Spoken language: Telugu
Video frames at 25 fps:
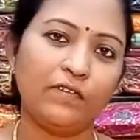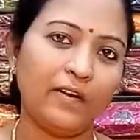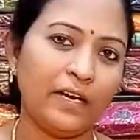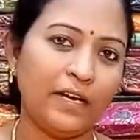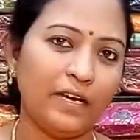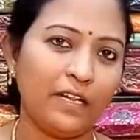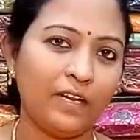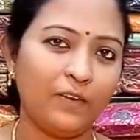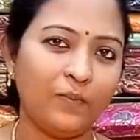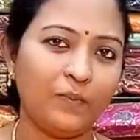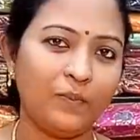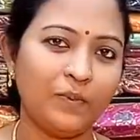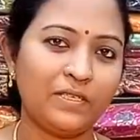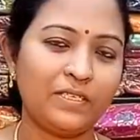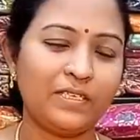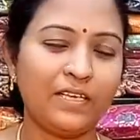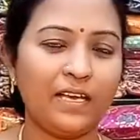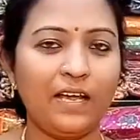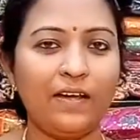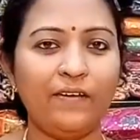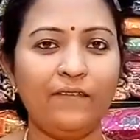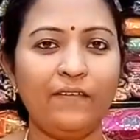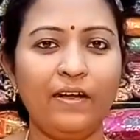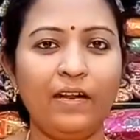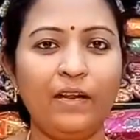ట్వంటీ రూపీస్కి
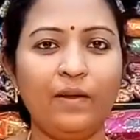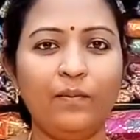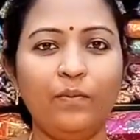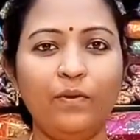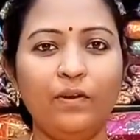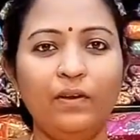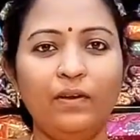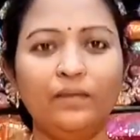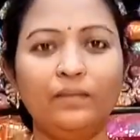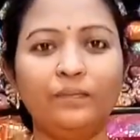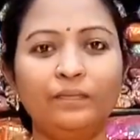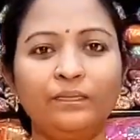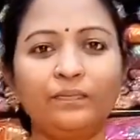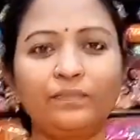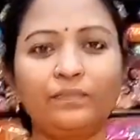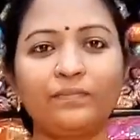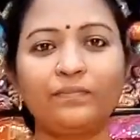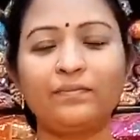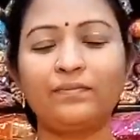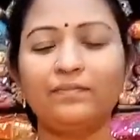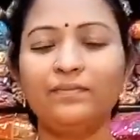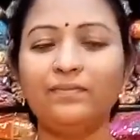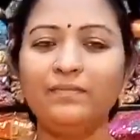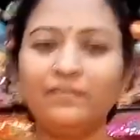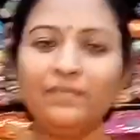అవైలబుల్
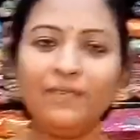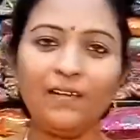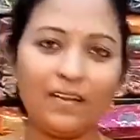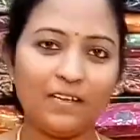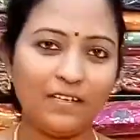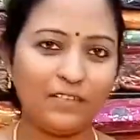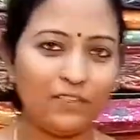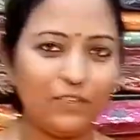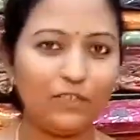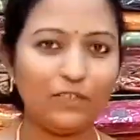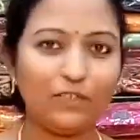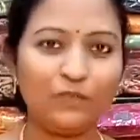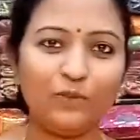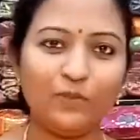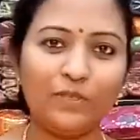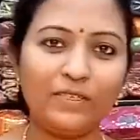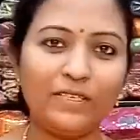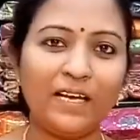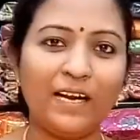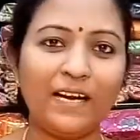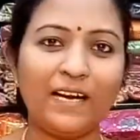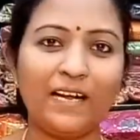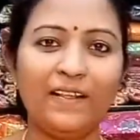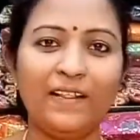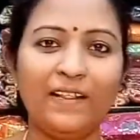సో
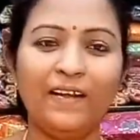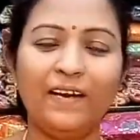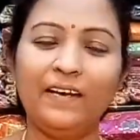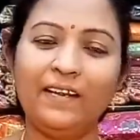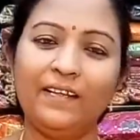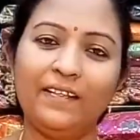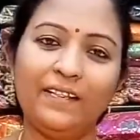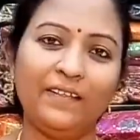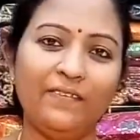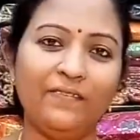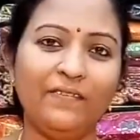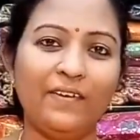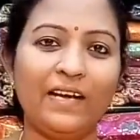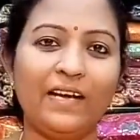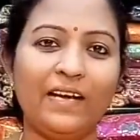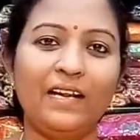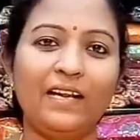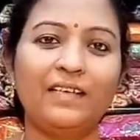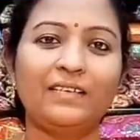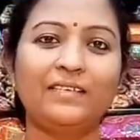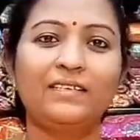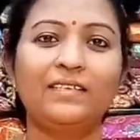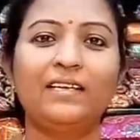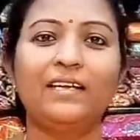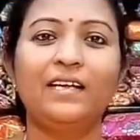చూసారు కదండి దివ్య
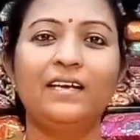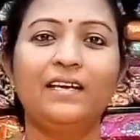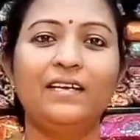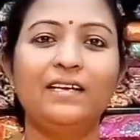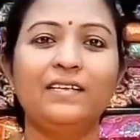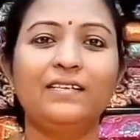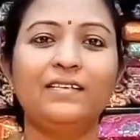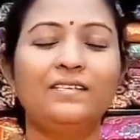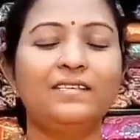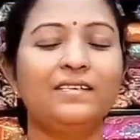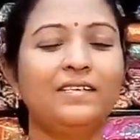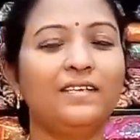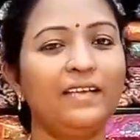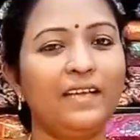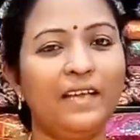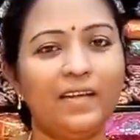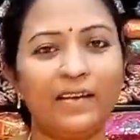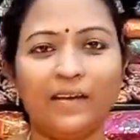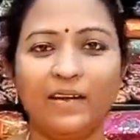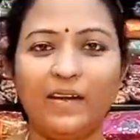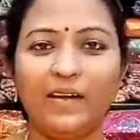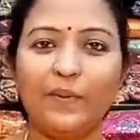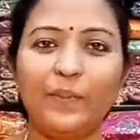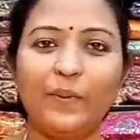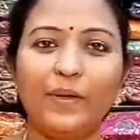కలెక్షన్ అడ్రస్ నియర్
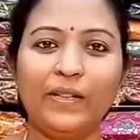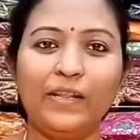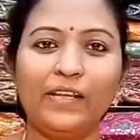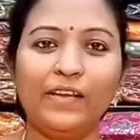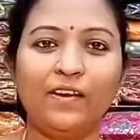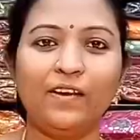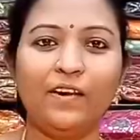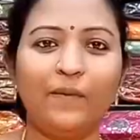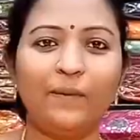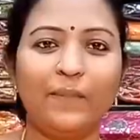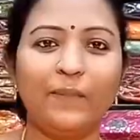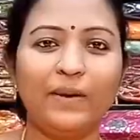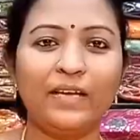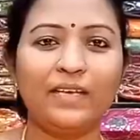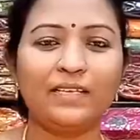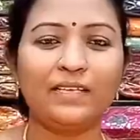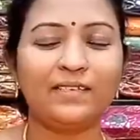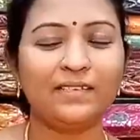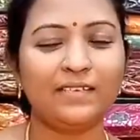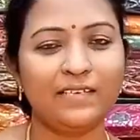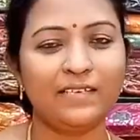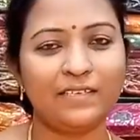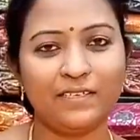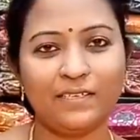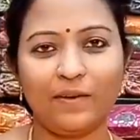గణపతి కాంప్లెక్స్
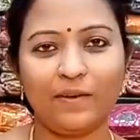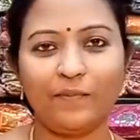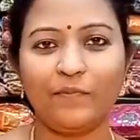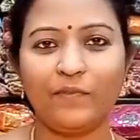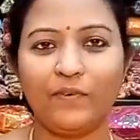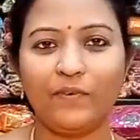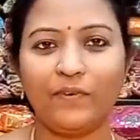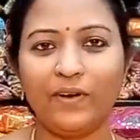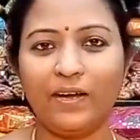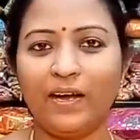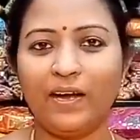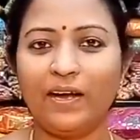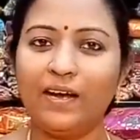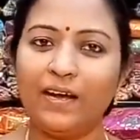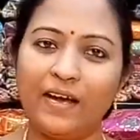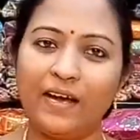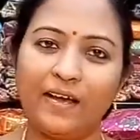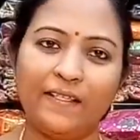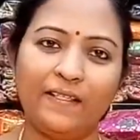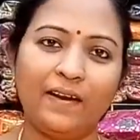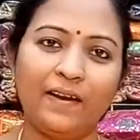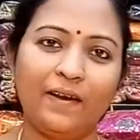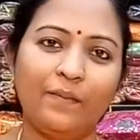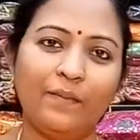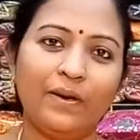ఈ సబ్ కూడా
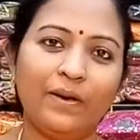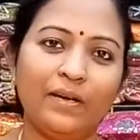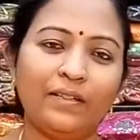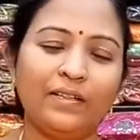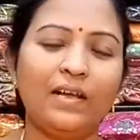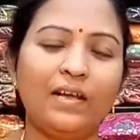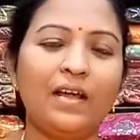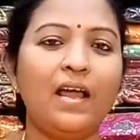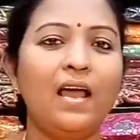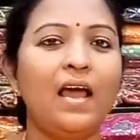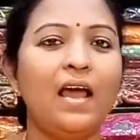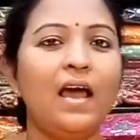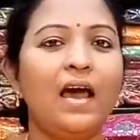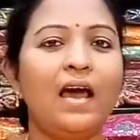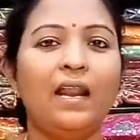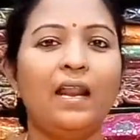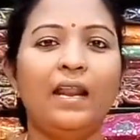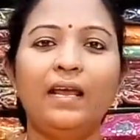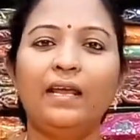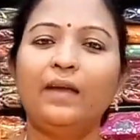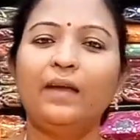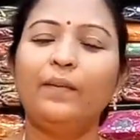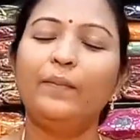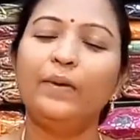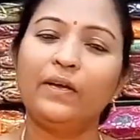హైదరాబాద్
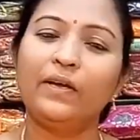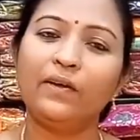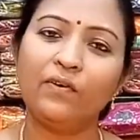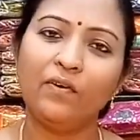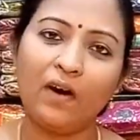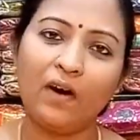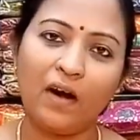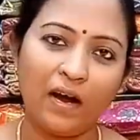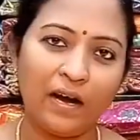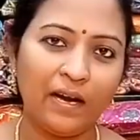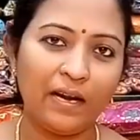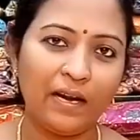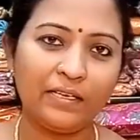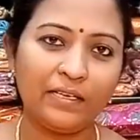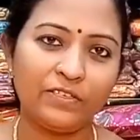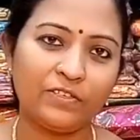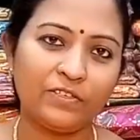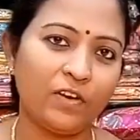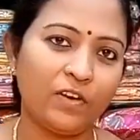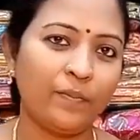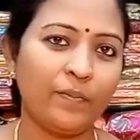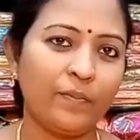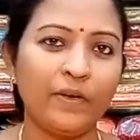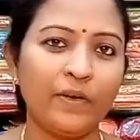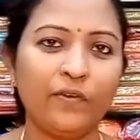అలాగే మీకు ఆన్లైన్
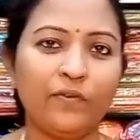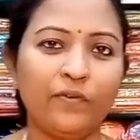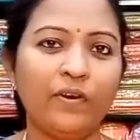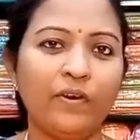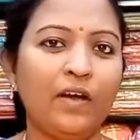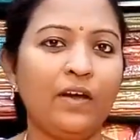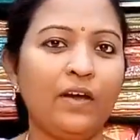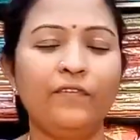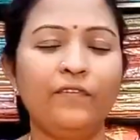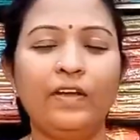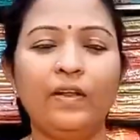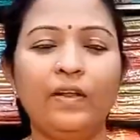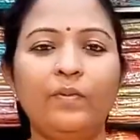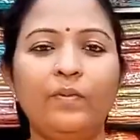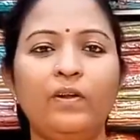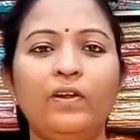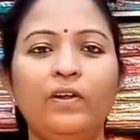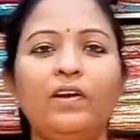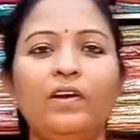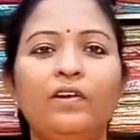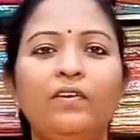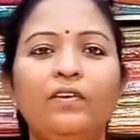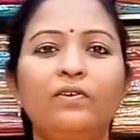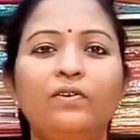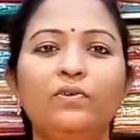షాపింగ్ కూడా
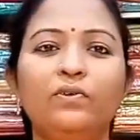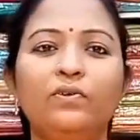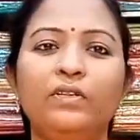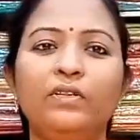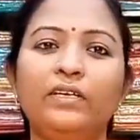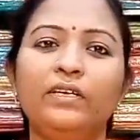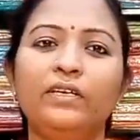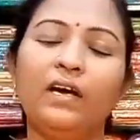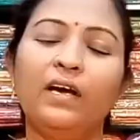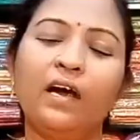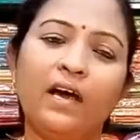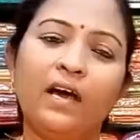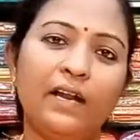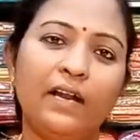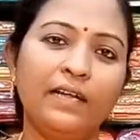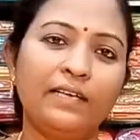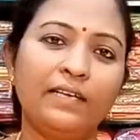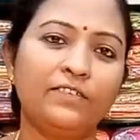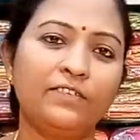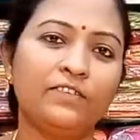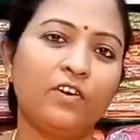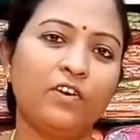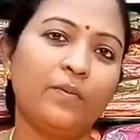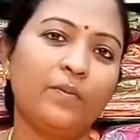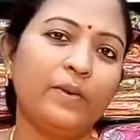అవైలబుల్గా ఉంటుంది
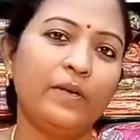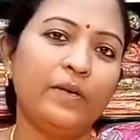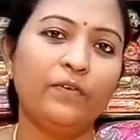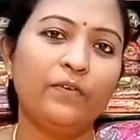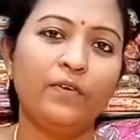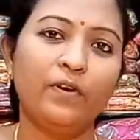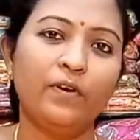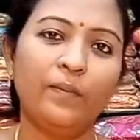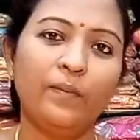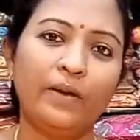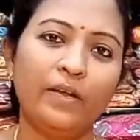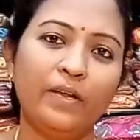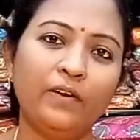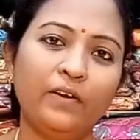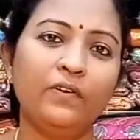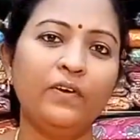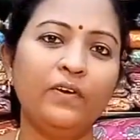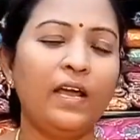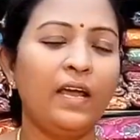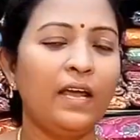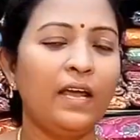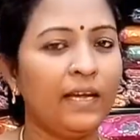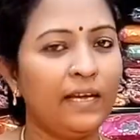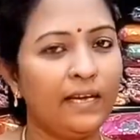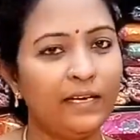ఆన్లైన్ షాపింగ్ కూడా మీరు
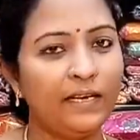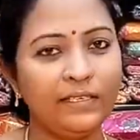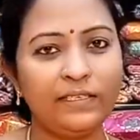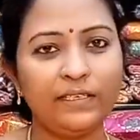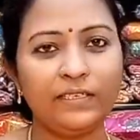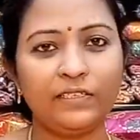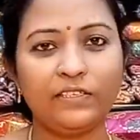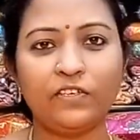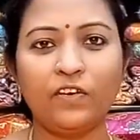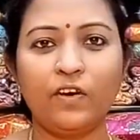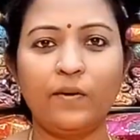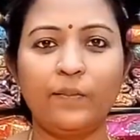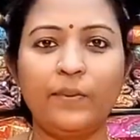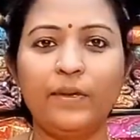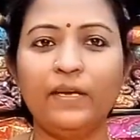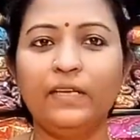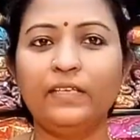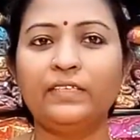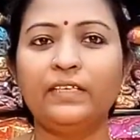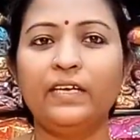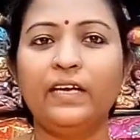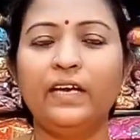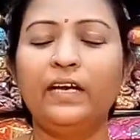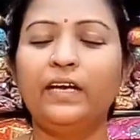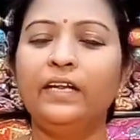ఈజీ
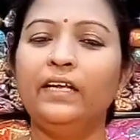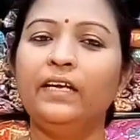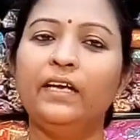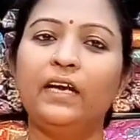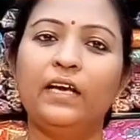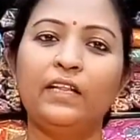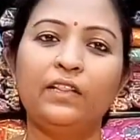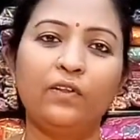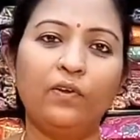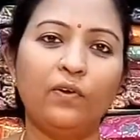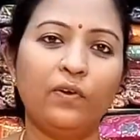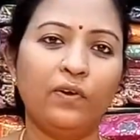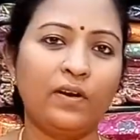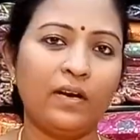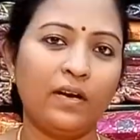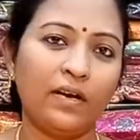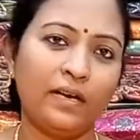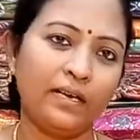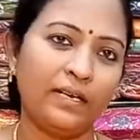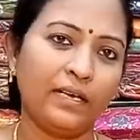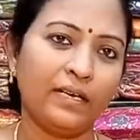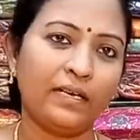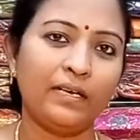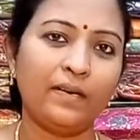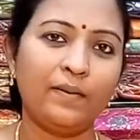షాపింగ్ చేయండి అందులో
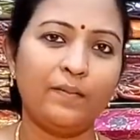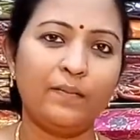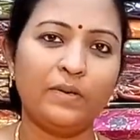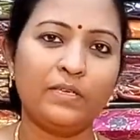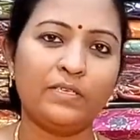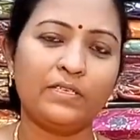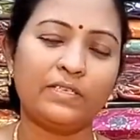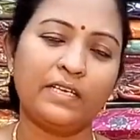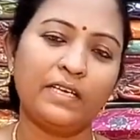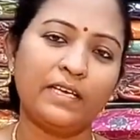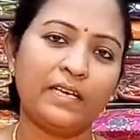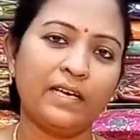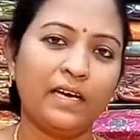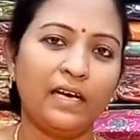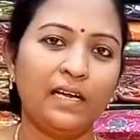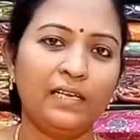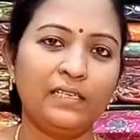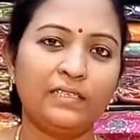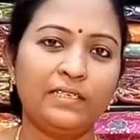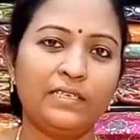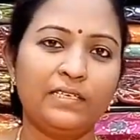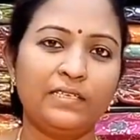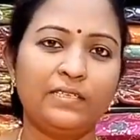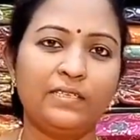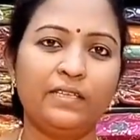కాంటాక్ట్ నెంబర్స్కి
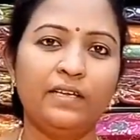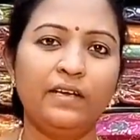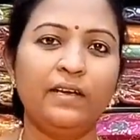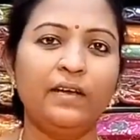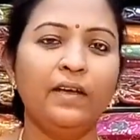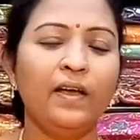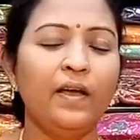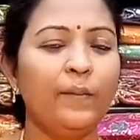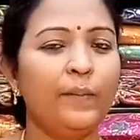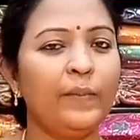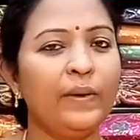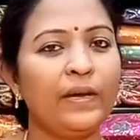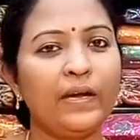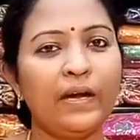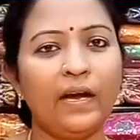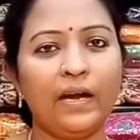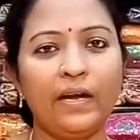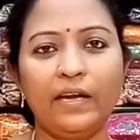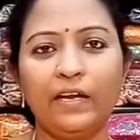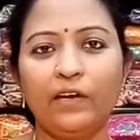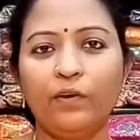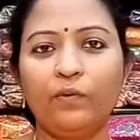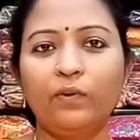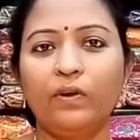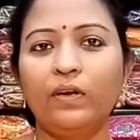కాల్ చేస్తే మీకు
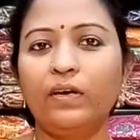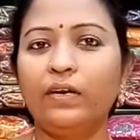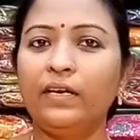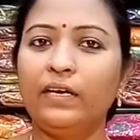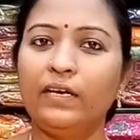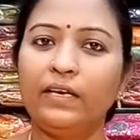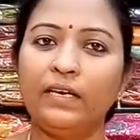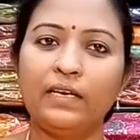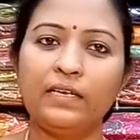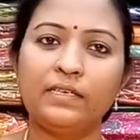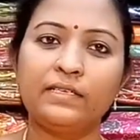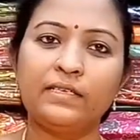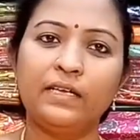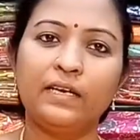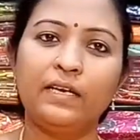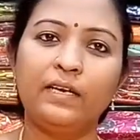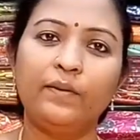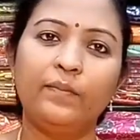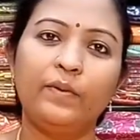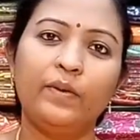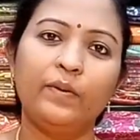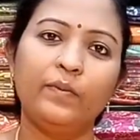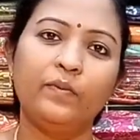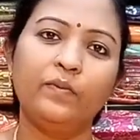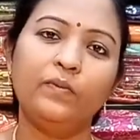అన్నీ కూడా డీటెయిల్స్ అన్నీ
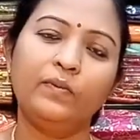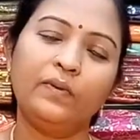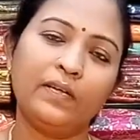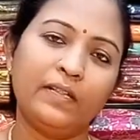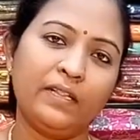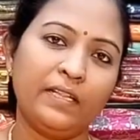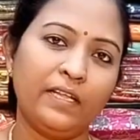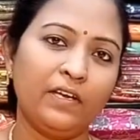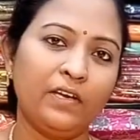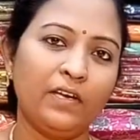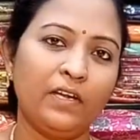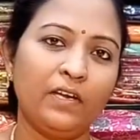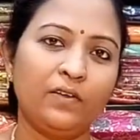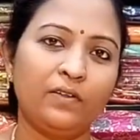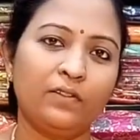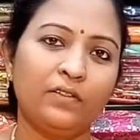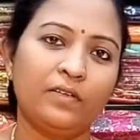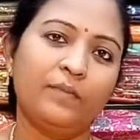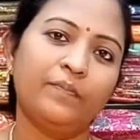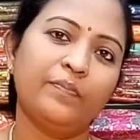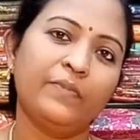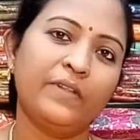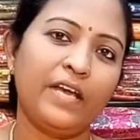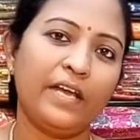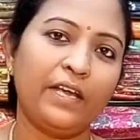మేము
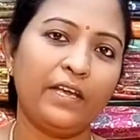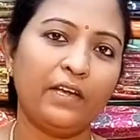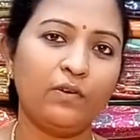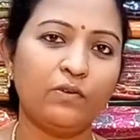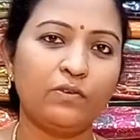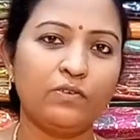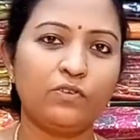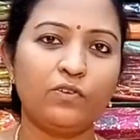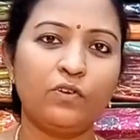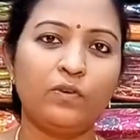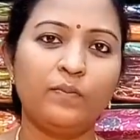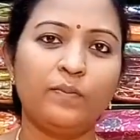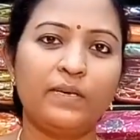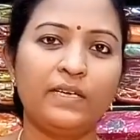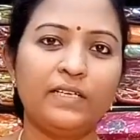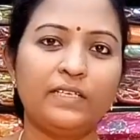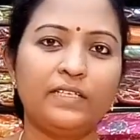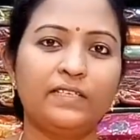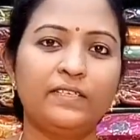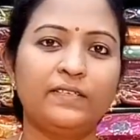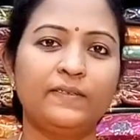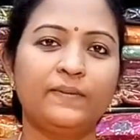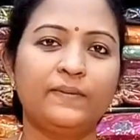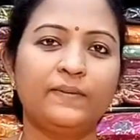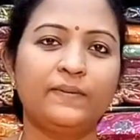అందగలుగుతాం థ్యాంక్ సో
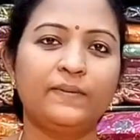మచ్